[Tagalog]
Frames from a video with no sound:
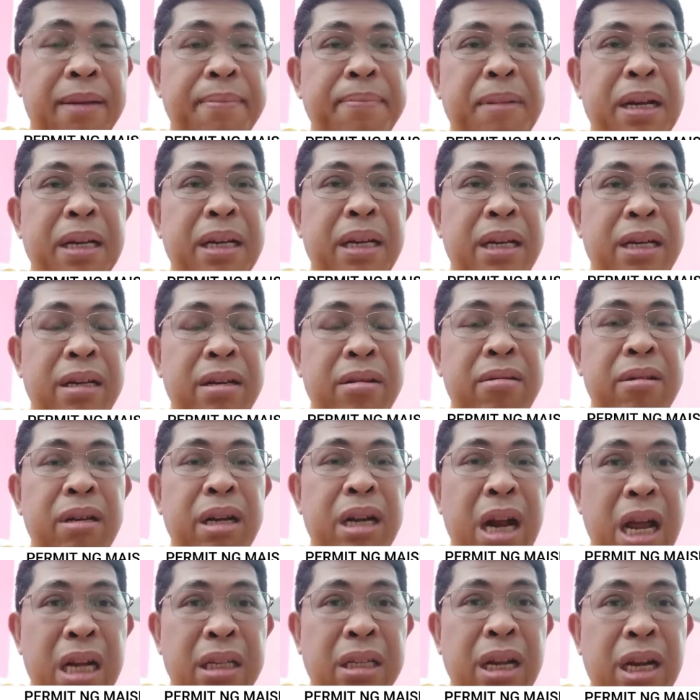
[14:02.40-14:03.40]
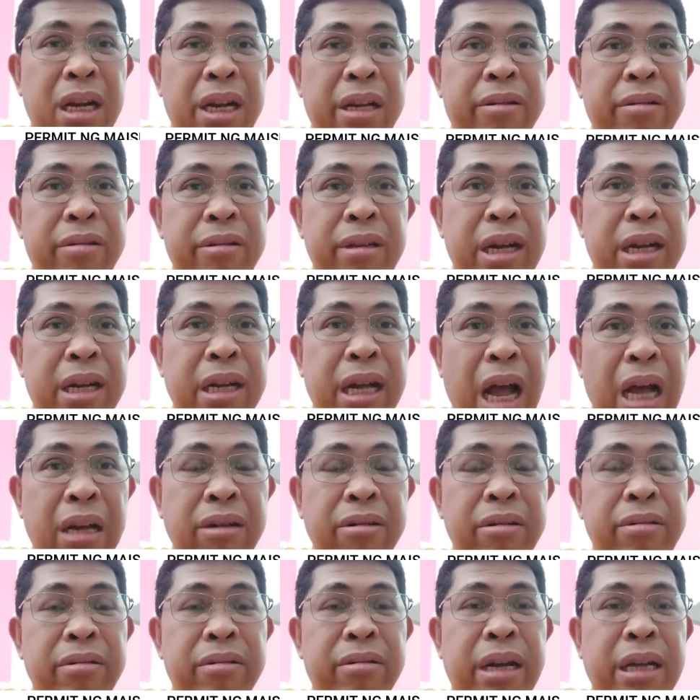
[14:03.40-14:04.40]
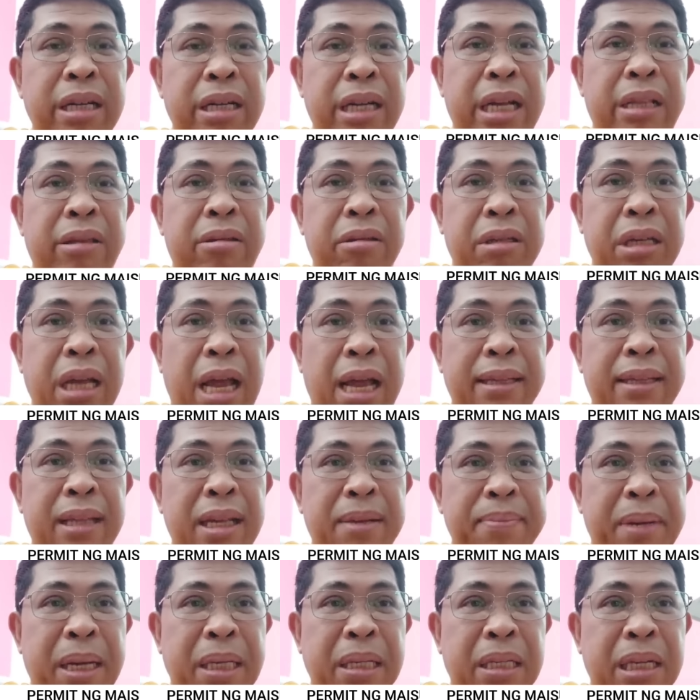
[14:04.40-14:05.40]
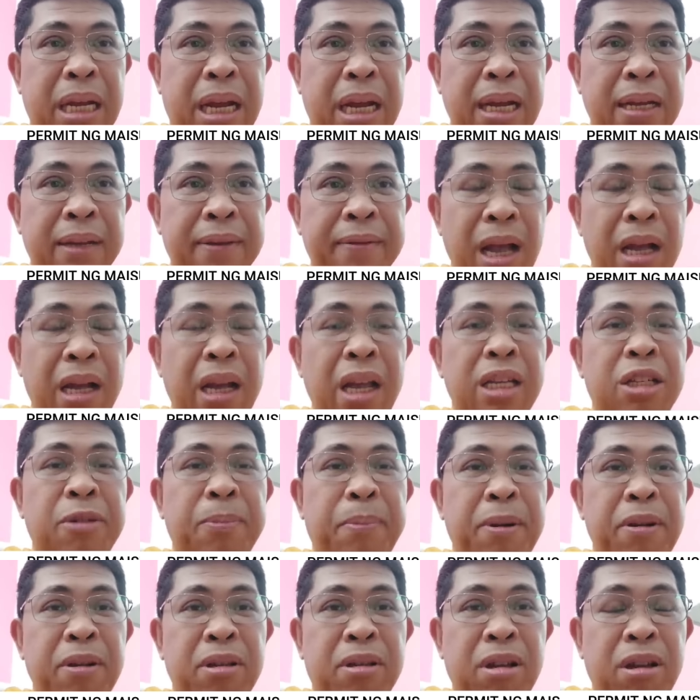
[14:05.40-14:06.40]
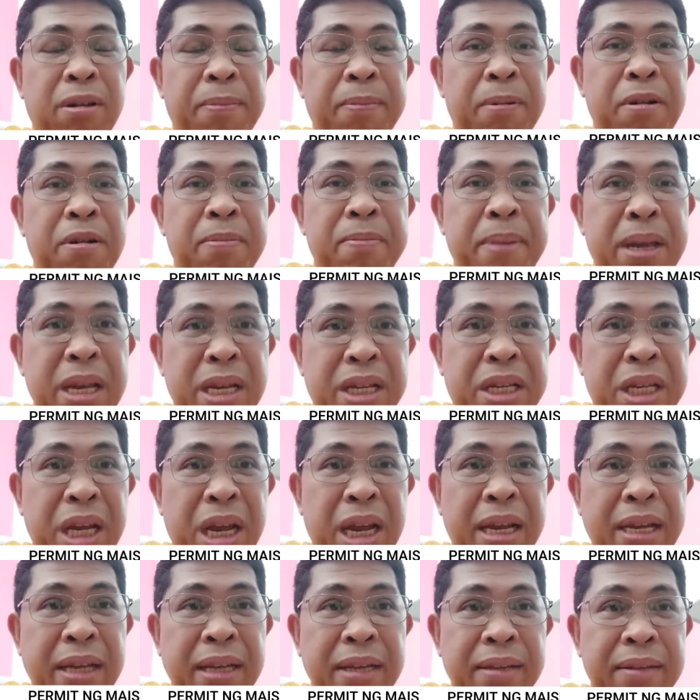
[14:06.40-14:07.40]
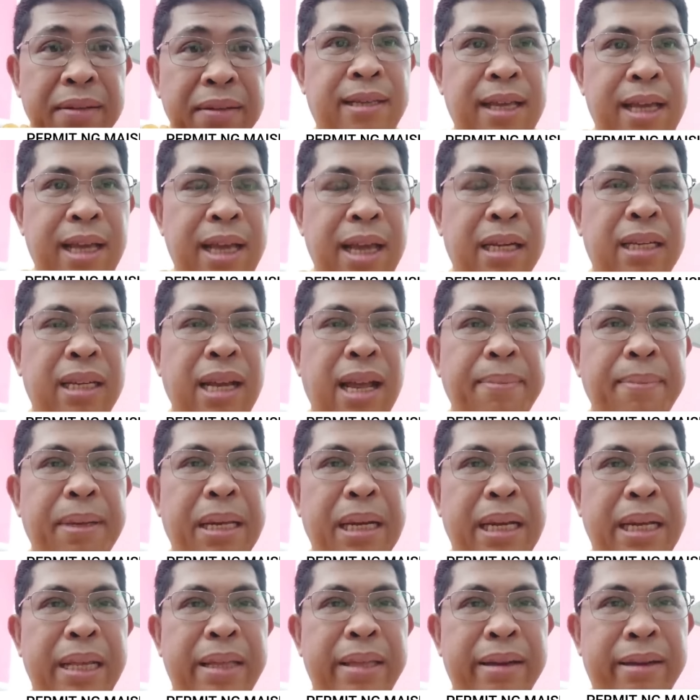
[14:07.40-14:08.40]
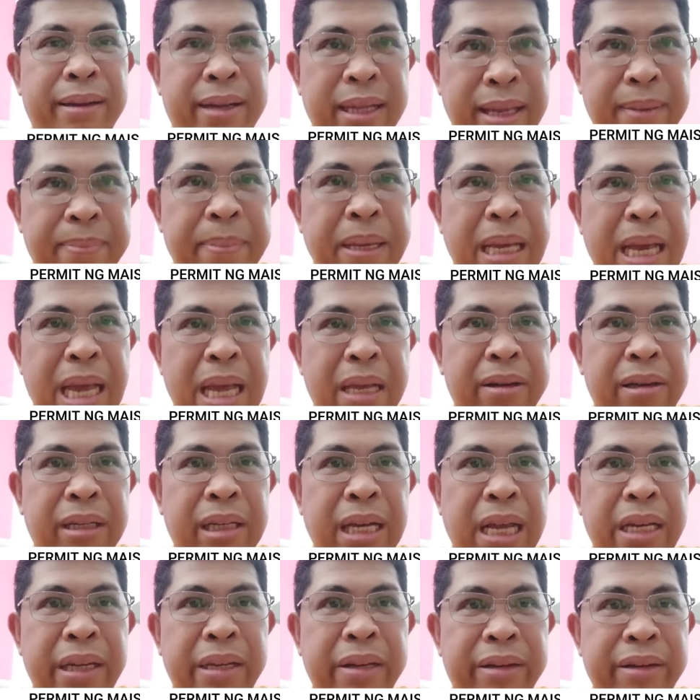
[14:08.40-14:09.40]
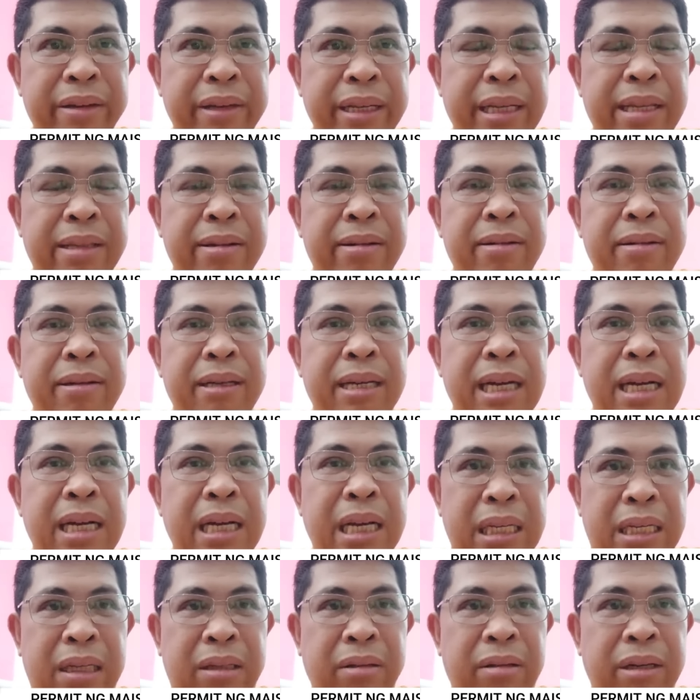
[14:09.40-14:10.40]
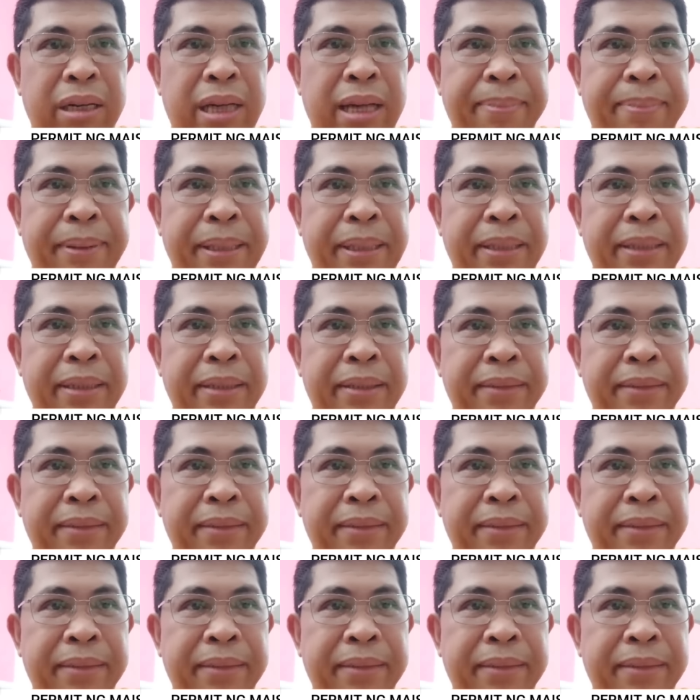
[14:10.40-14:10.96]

alam ba ninyo na nasa likod ng kaguluhan dito sa ating bansa? Ang sponsor po, Beijing. Eh, sabi dito, ibigay ko sa inyo itong uh, istorya